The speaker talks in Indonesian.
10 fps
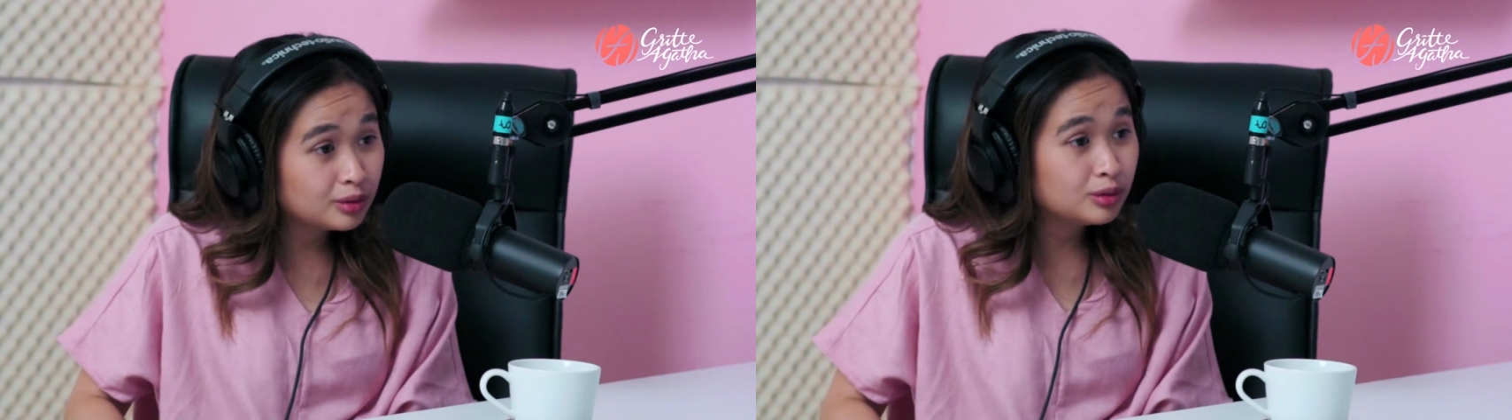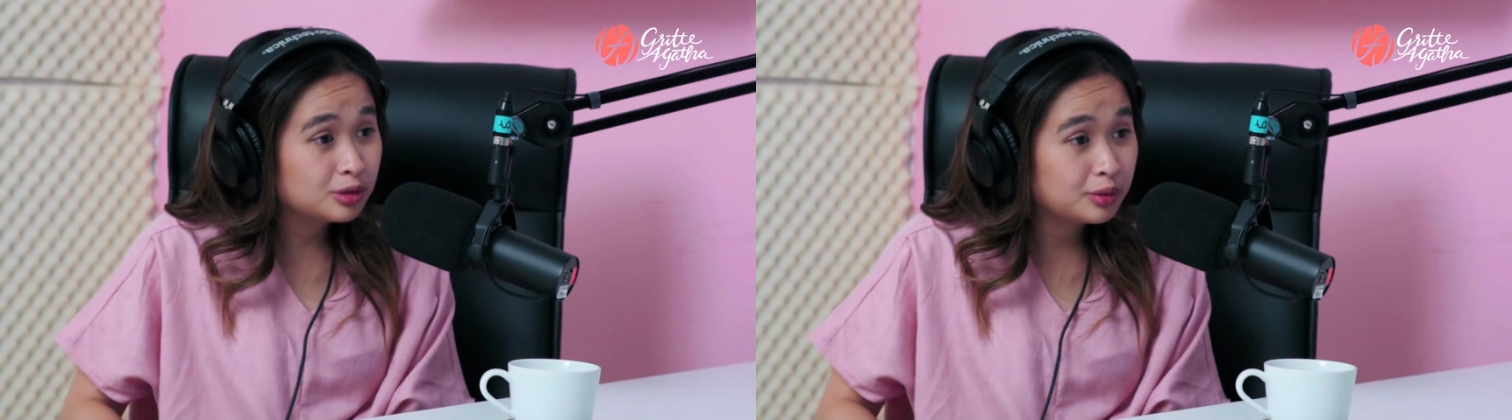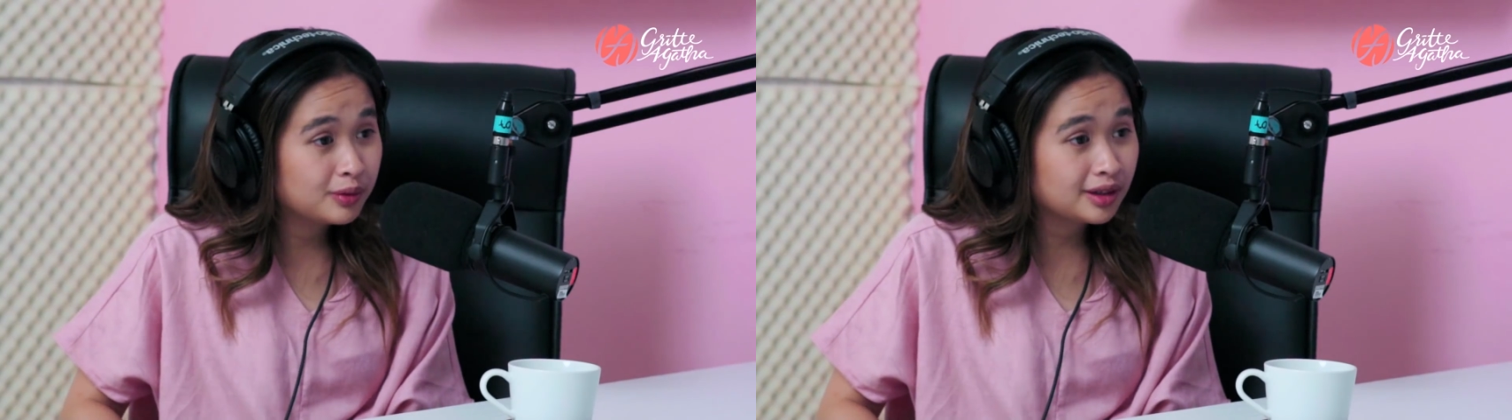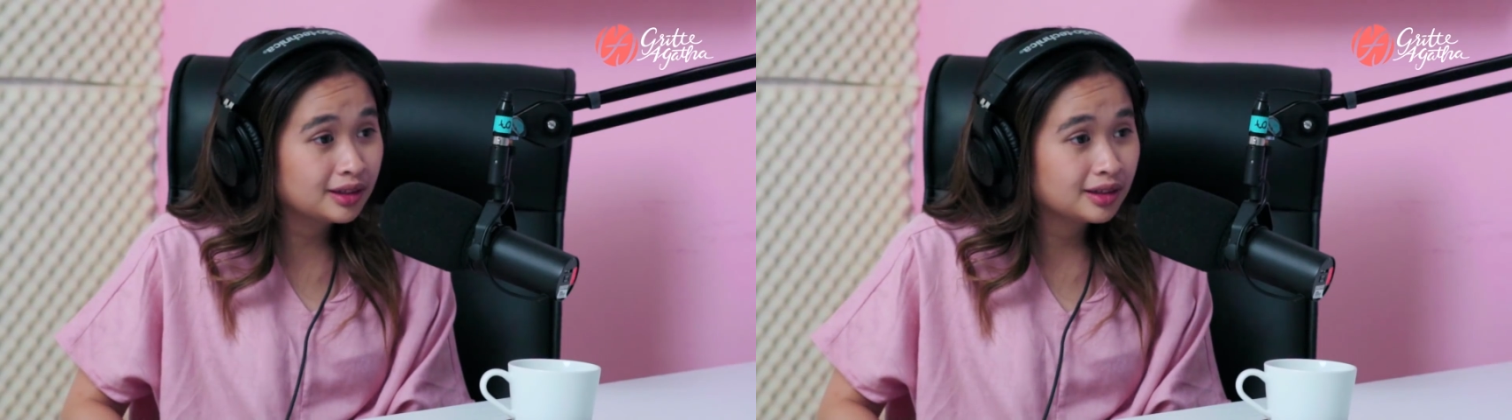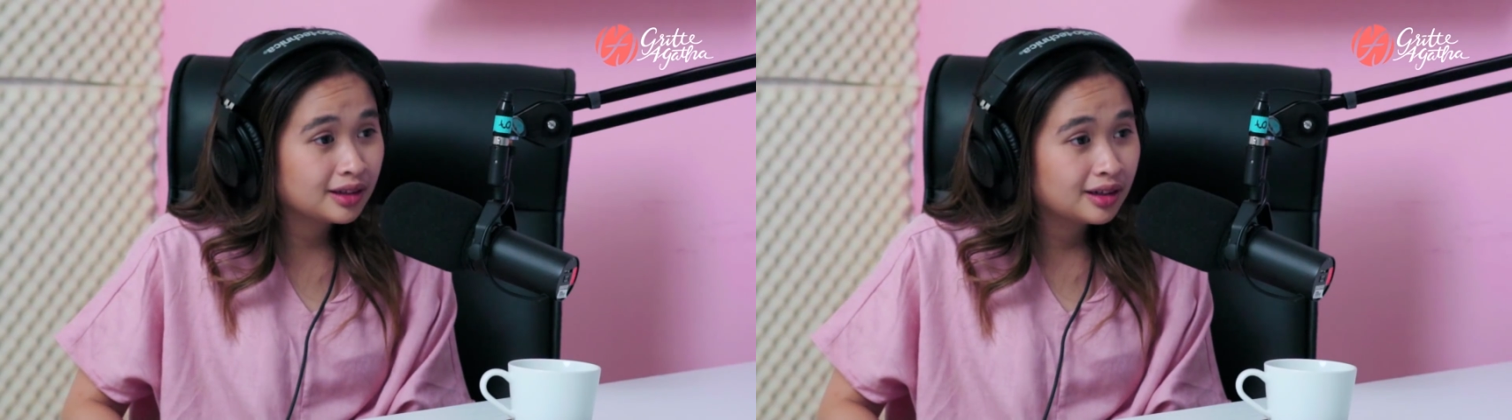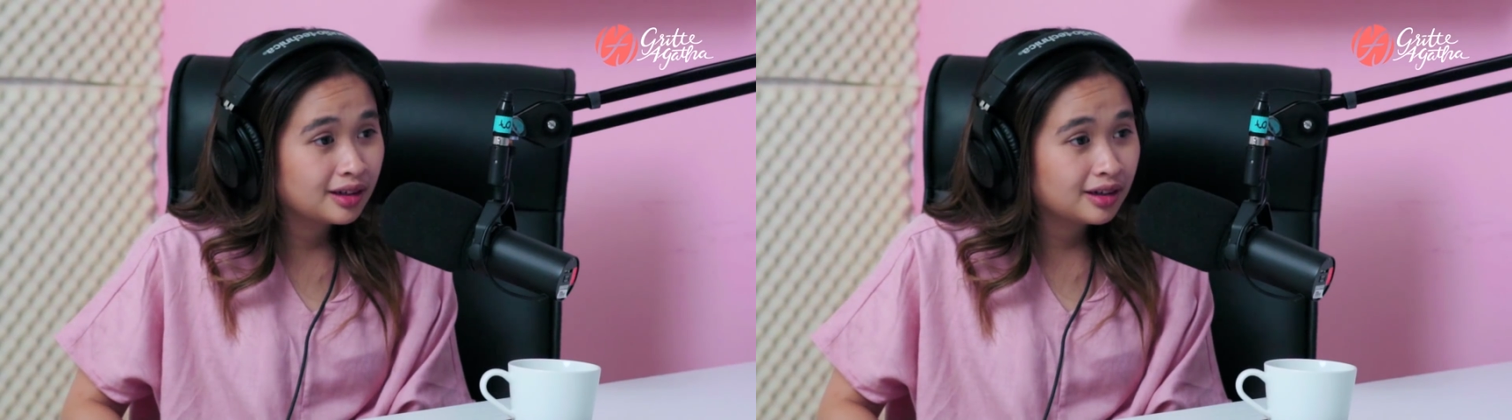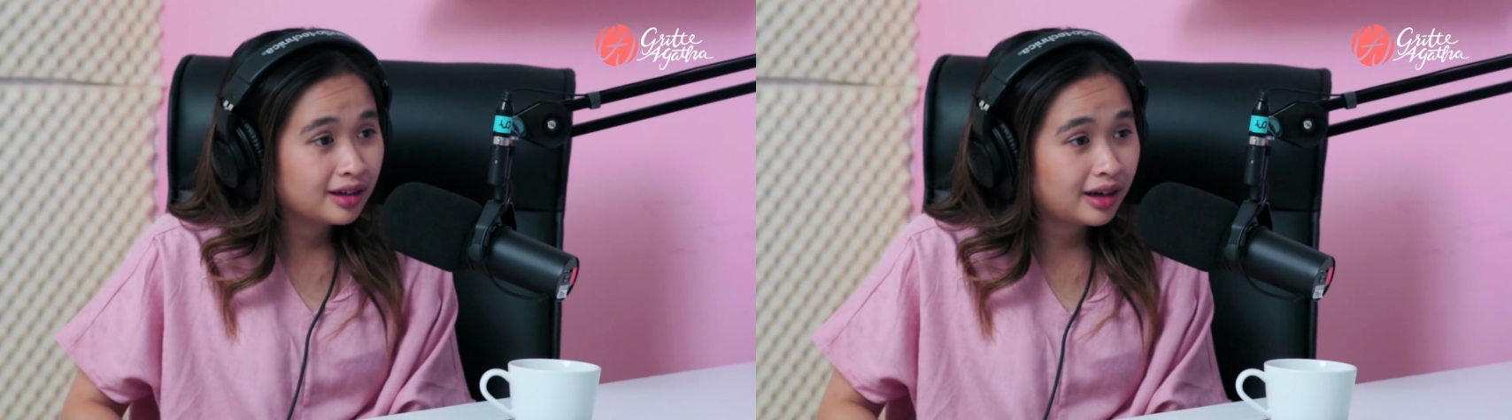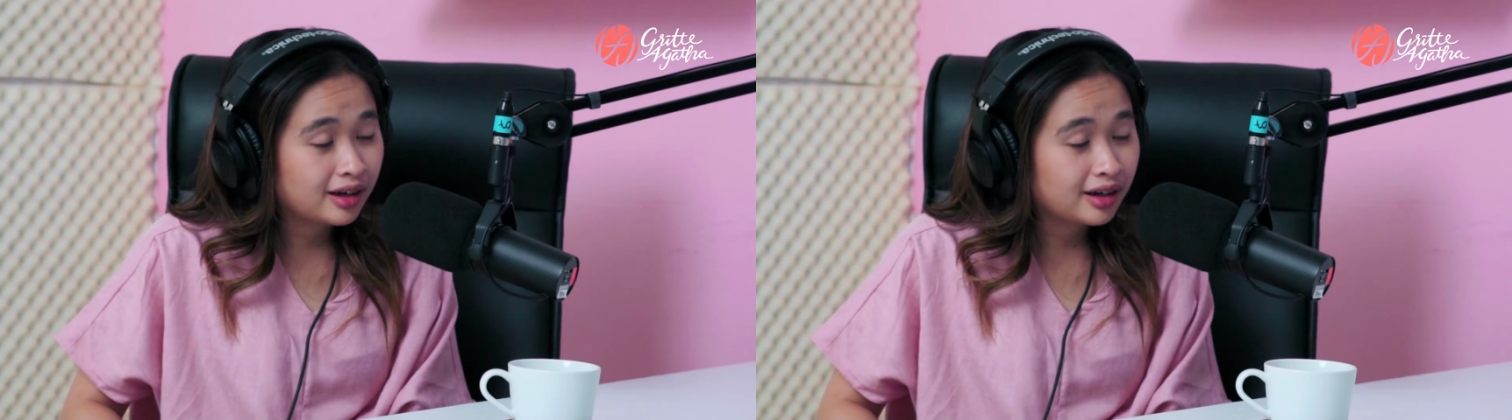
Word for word: dulu sebelumnya kan mm -mm.